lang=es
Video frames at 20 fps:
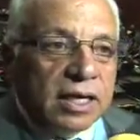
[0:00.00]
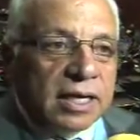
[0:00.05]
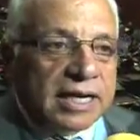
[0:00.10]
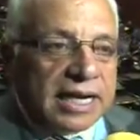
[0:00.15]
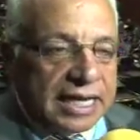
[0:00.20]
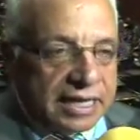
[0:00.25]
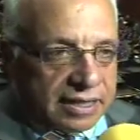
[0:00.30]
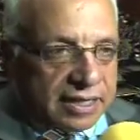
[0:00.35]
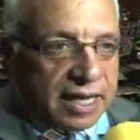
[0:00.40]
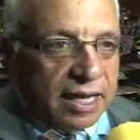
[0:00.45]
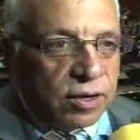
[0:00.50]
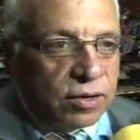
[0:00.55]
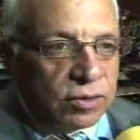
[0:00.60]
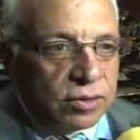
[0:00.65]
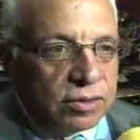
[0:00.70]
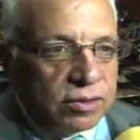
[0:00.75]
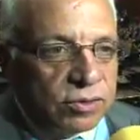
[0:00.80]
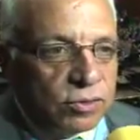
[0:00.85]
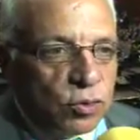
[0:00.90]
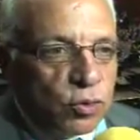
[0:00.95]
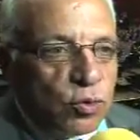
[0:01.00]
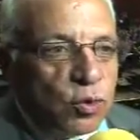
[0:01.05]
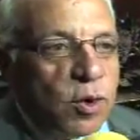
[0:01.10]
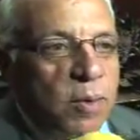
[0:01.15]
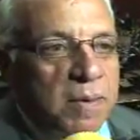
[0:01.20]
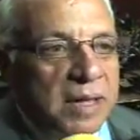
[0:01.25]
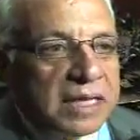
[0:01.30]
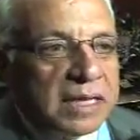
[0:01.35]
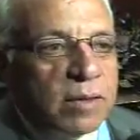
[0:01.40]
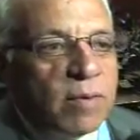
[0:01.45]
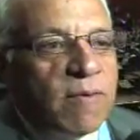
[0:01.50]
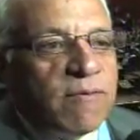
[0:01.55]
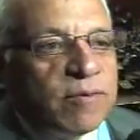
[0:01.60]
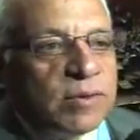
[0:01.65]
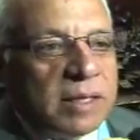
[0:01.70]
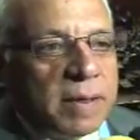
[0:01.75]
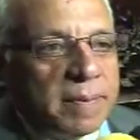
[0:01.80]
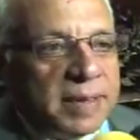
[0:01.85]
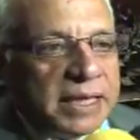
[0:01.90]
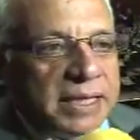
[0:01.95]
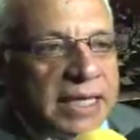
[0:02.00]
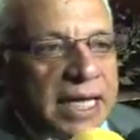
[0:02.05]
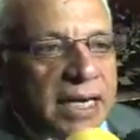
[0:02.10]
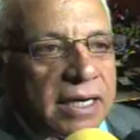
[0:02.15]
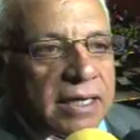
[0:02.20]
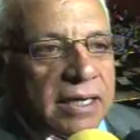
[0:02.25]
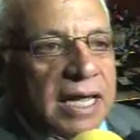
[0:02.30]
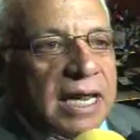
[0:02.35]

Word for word: reitero, un objetivo fundamental.